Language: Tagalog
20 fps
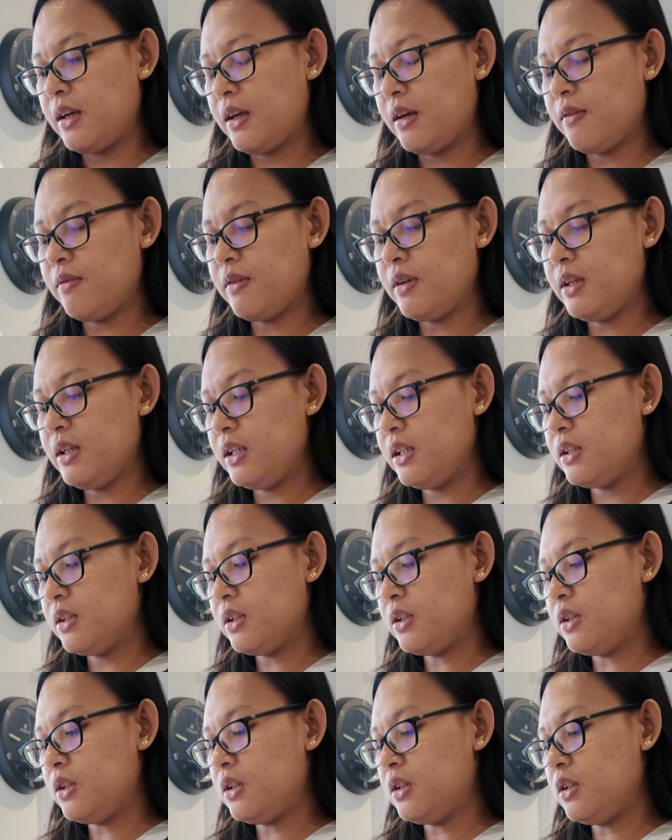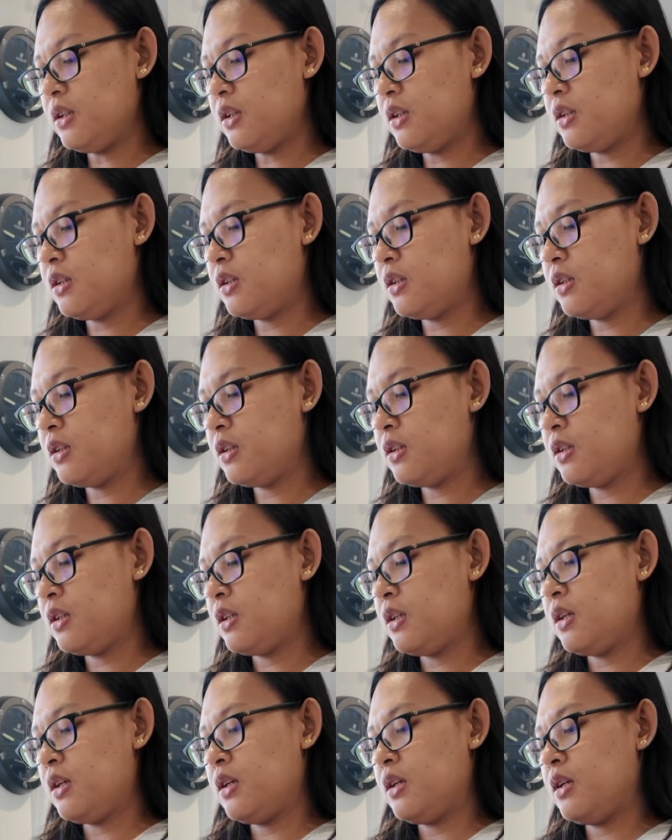have a little
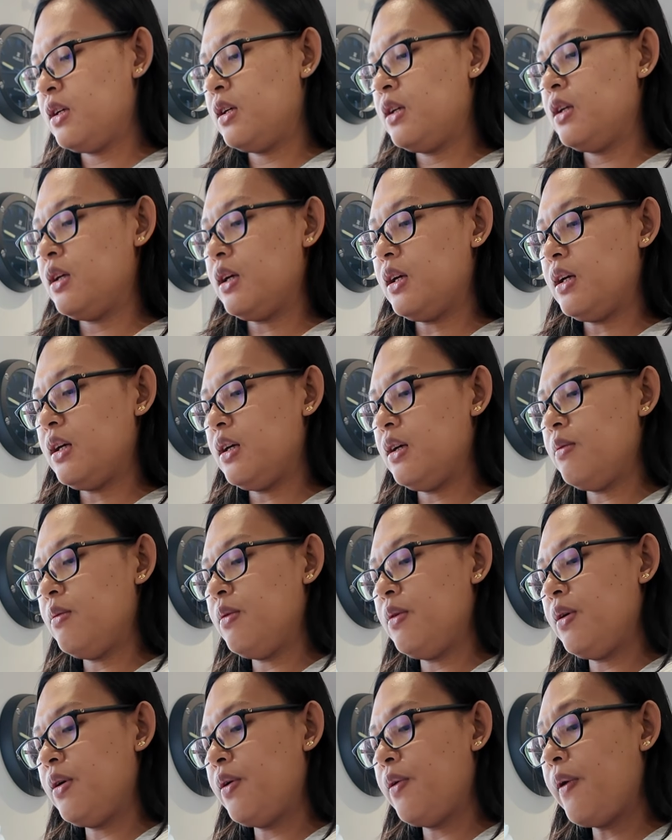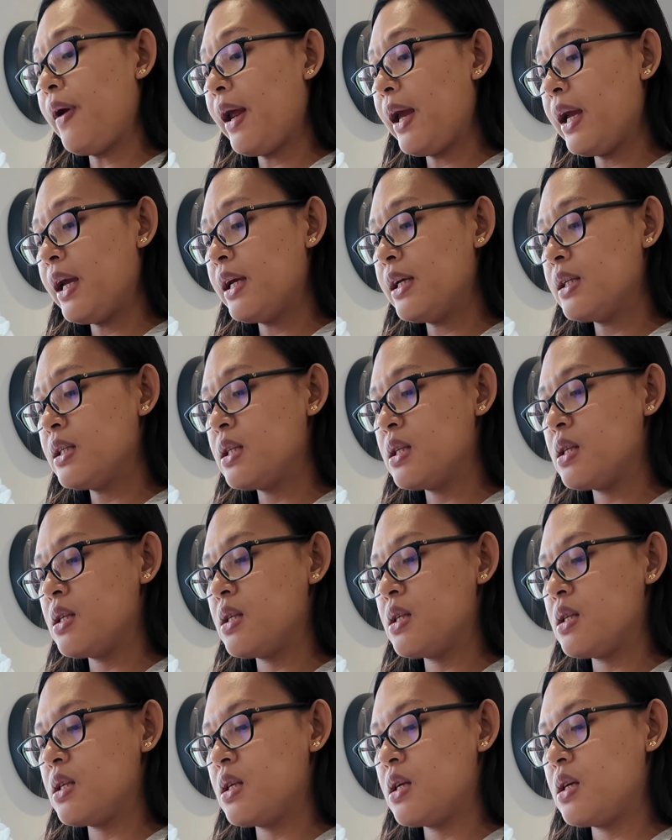um,
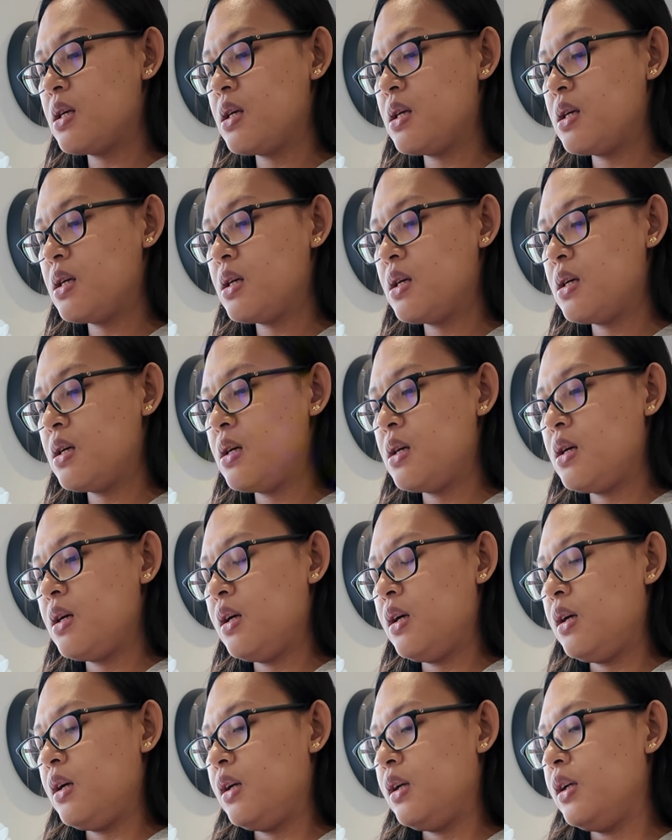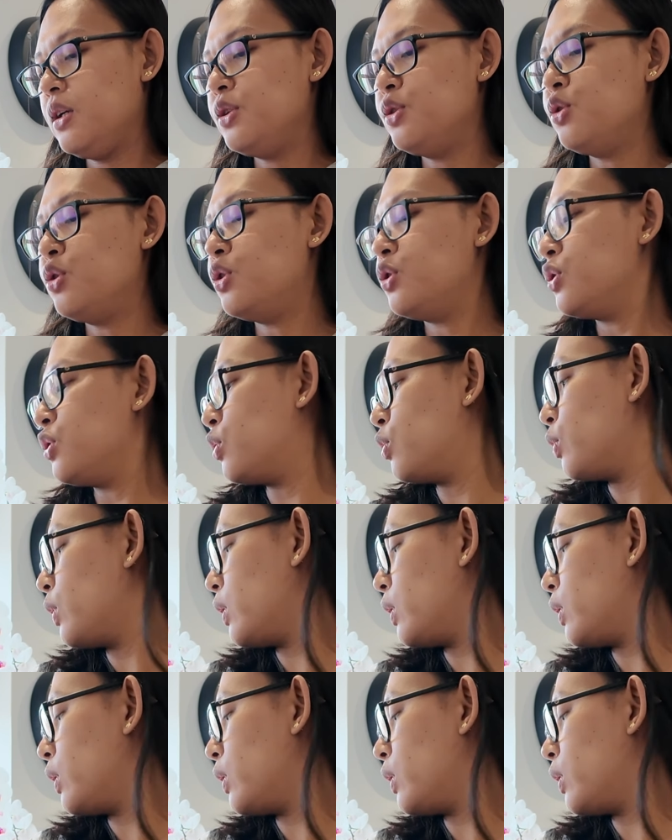rest. Ganon. Yung